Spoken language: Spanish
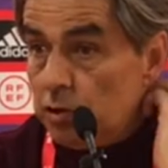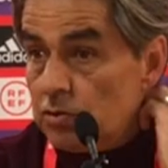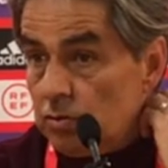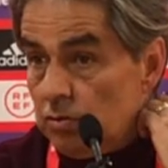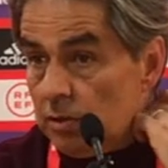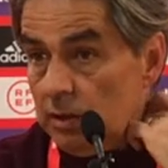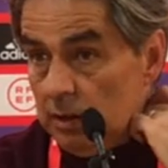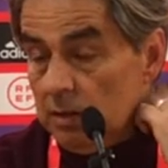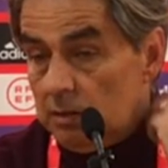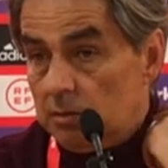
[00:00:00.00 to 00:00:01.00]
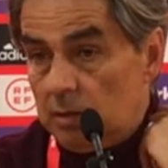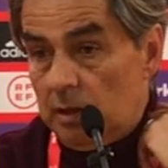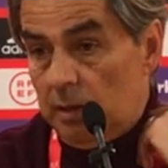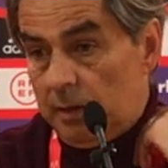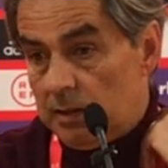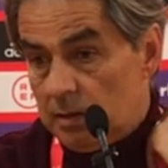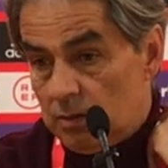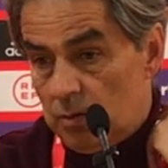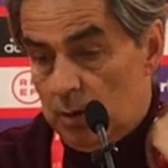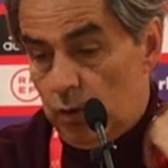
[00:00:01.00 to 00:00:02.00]
eso, ¿no? Que, que la verdad es que
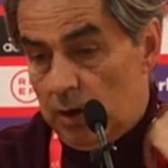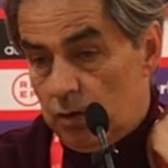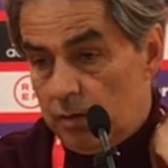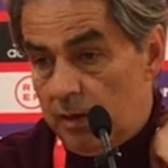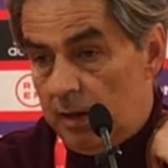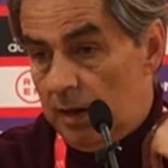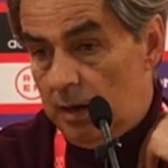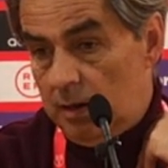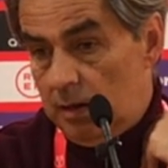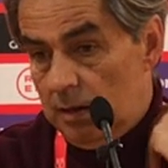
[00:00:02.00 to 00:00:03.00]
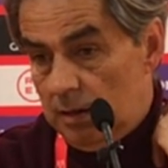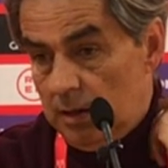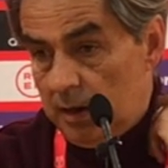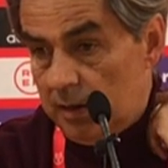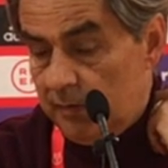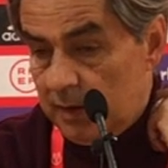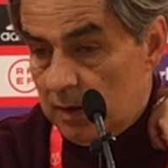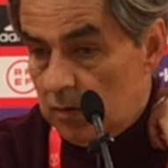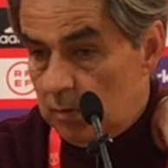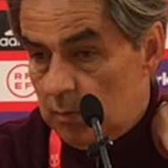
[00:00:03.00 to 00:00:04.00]
es una buena noticia el, llegar al
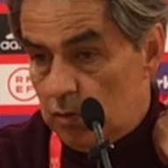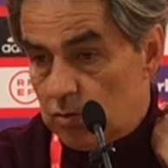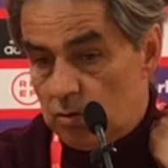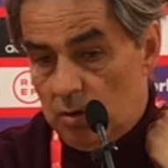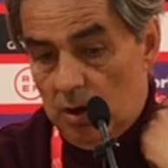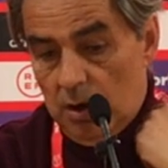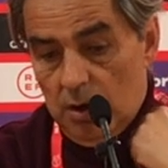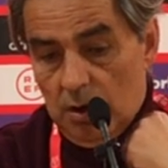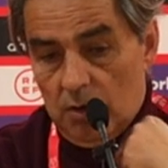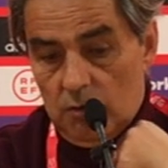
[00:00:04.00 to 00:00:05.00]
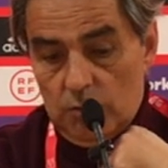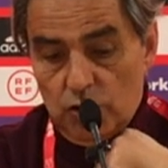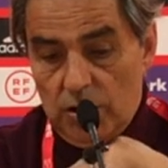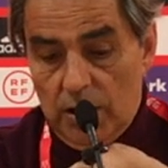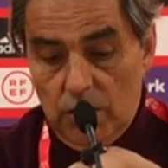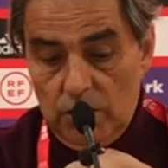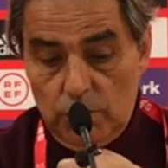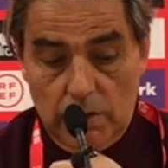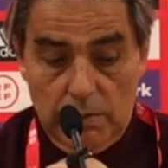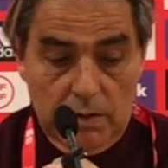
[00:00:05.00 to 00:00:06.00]
final como hemos como hemos llegado y
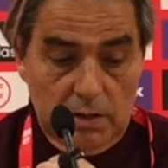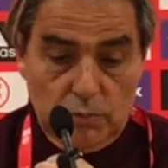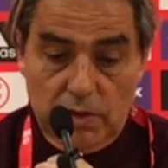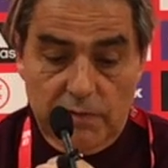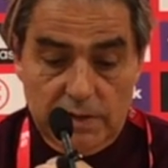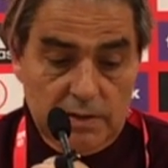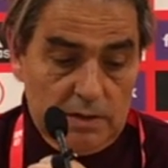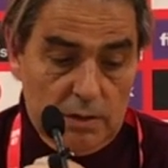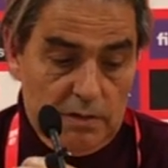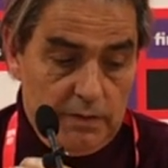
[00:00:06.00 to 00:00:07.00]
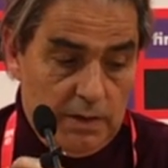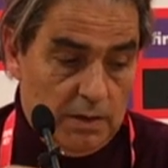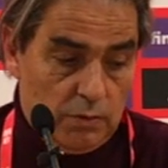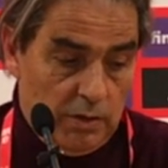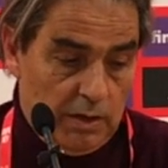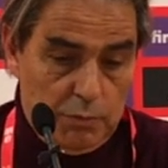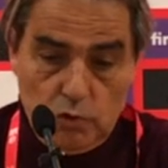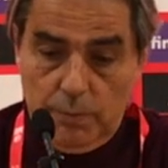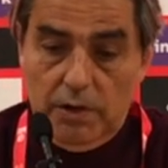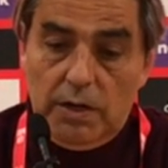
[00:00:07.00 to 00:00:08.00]
bueno, hablábamos de fases, claro, al final es un equipo
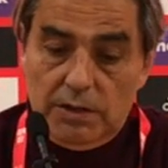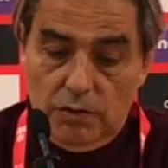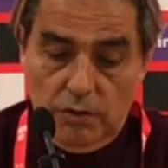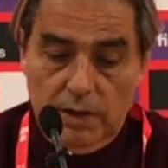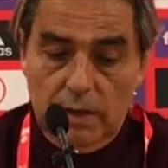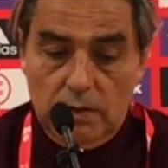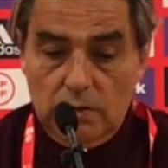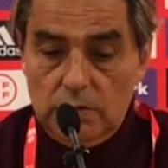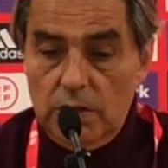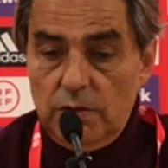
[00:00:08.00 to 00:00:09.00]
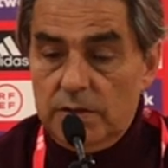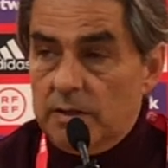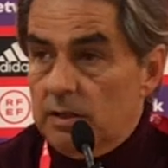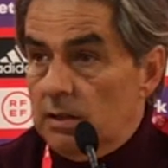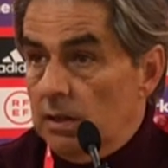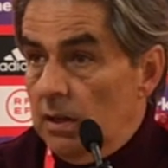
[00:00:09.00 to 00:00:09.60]
superior categoría y con jugadores de,